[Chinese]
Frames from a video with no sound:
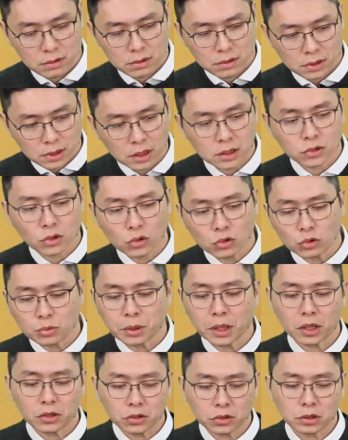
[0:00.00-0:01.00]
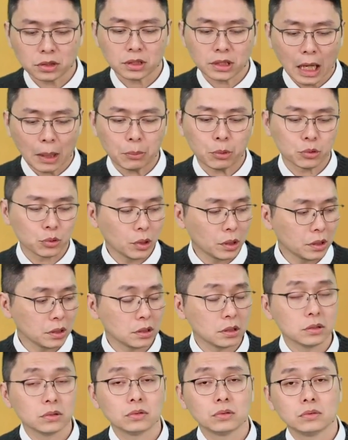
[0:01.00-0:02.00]
这种股票就是大波段的
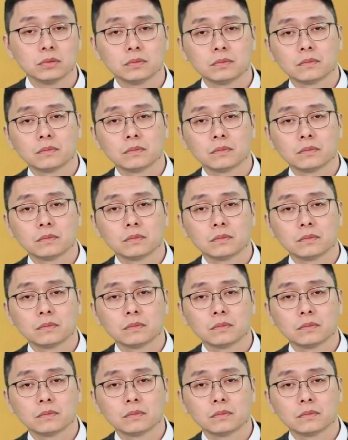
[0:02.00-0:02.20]
格局。